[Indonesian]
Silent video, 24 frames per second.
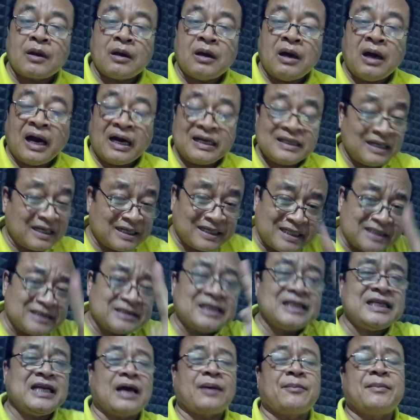Hanya
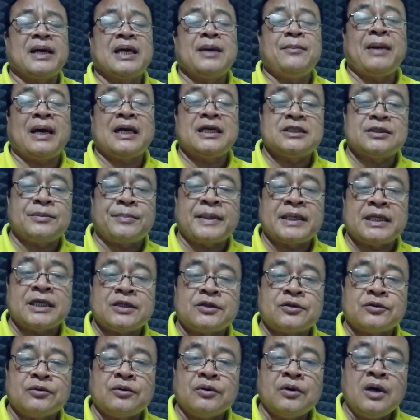Kristen yang mengimani seperti
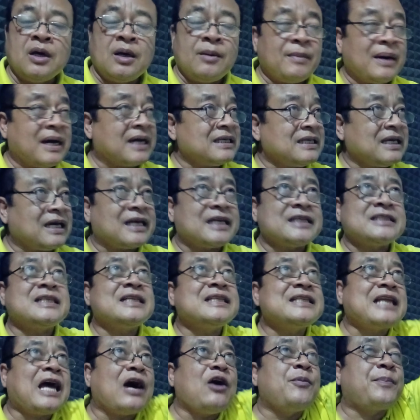itu. Makanya Kristen
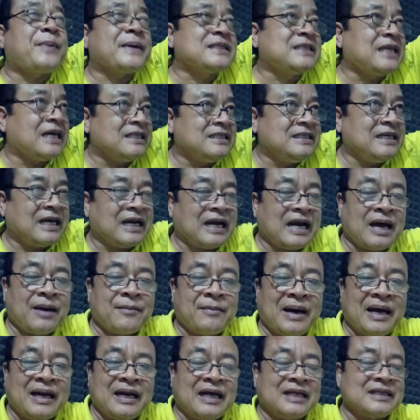tahu perjanjian
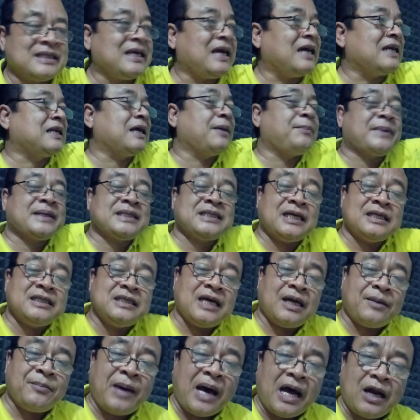lama nanti ada
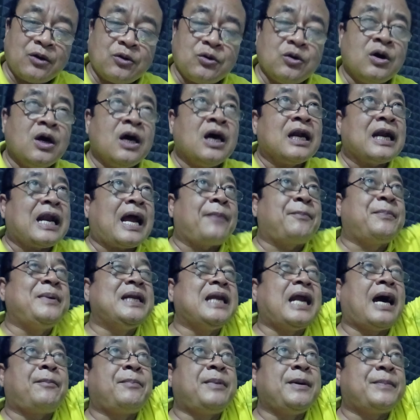perjanjian baru.
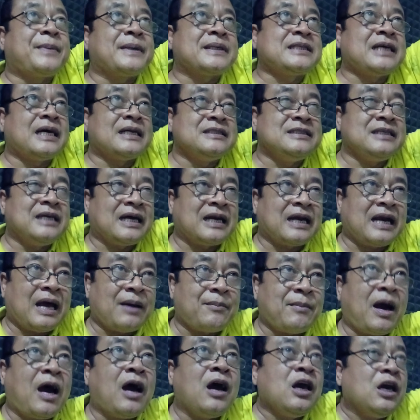Nabi-nabi perjanjian
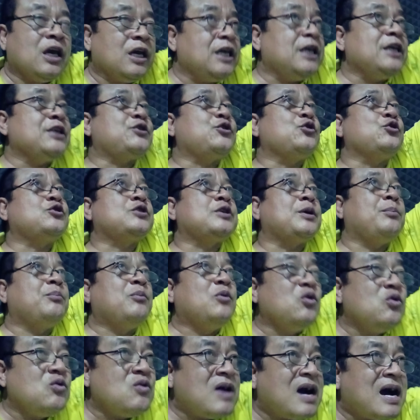lama itu
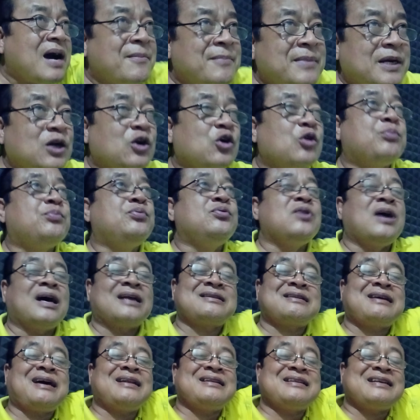semua
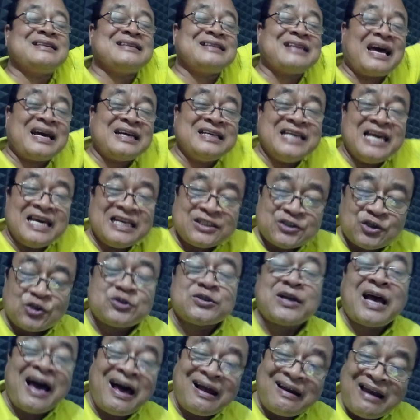menubuatkan tentang Yesus
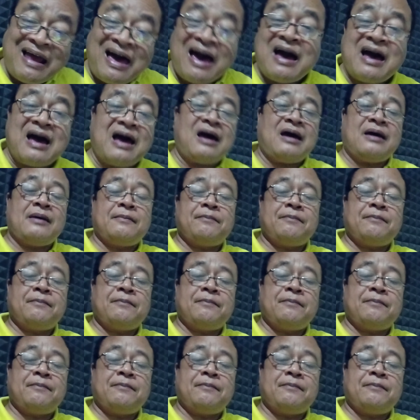Allah.